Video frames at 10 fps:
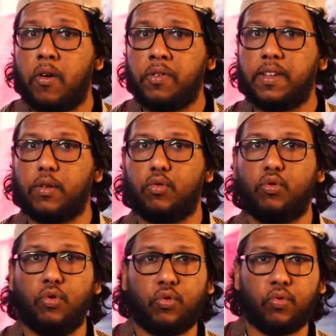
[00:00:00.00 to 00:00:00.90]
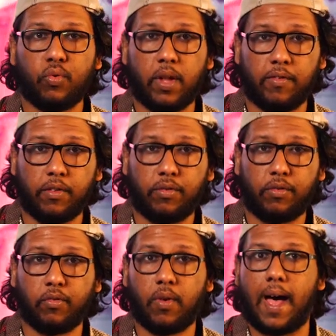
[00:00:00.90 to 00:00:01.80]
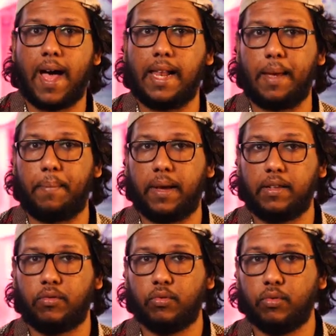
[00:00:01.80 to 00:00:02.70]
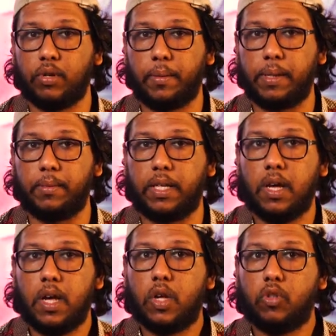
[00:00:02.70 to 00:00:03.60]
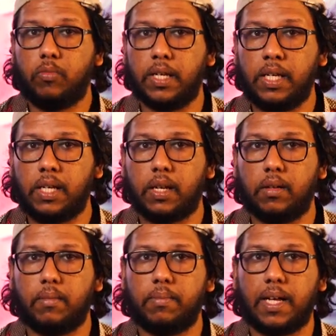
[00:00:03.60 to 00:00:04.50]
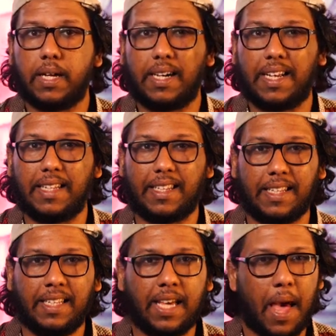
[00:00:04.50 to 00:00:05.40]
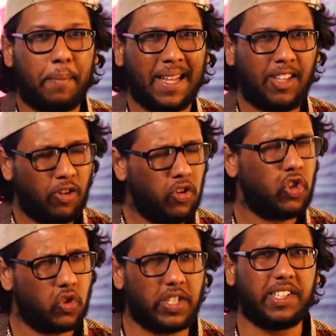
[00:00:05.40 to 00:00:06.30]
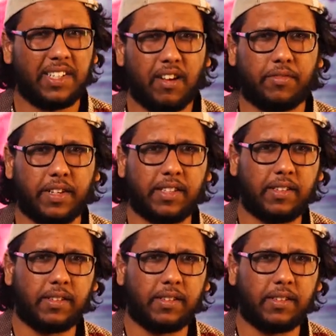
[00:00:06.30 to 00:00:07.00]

marrant, c'est que de son invention à l'apparition de l'imprimerie numérique, bah, la technique a pas tant changé que ça en fait.